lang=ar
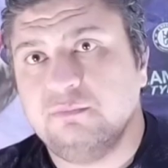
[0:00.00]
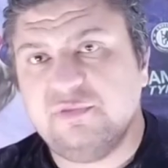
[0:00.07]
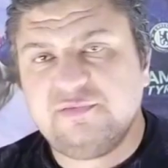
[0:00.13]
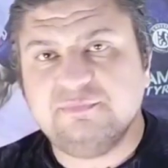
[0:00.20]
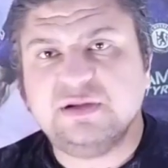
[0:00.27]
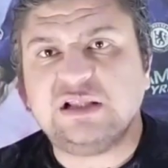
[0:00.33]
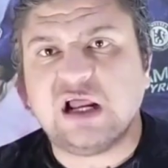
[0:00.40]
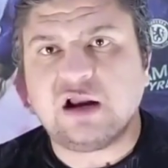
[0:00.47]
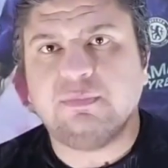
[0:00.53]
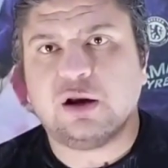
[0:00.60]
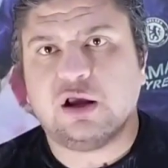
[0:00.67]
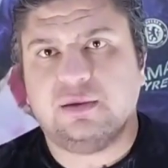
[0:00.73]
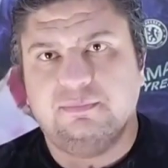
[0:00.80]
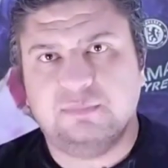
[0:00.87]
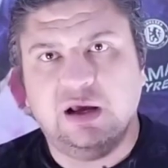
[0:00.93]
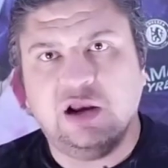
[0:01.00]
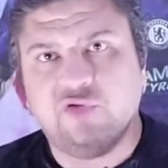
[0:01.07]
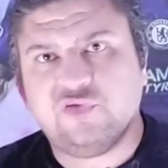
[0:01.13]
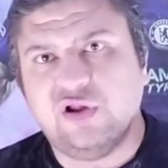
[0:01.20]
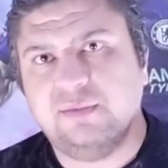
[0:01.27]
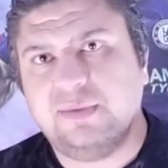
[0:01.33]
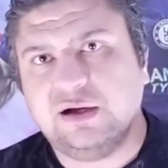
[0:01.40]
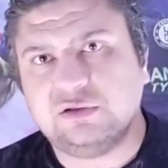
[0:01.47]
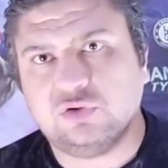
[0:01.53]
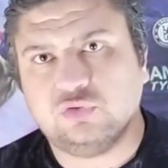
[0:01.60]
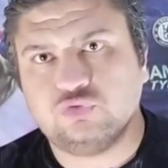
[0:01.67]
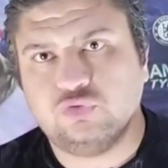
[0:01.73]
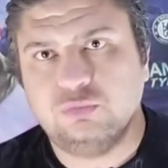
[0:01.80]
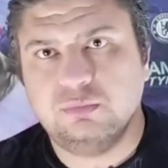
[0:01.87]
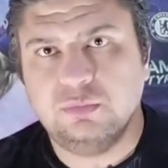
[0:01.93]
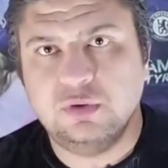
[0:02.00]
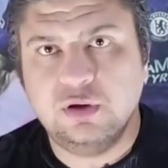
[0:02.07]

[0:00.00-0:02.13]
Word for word: بسم الله الرحمن الرحيم اهلا وسهلا بحضراتكم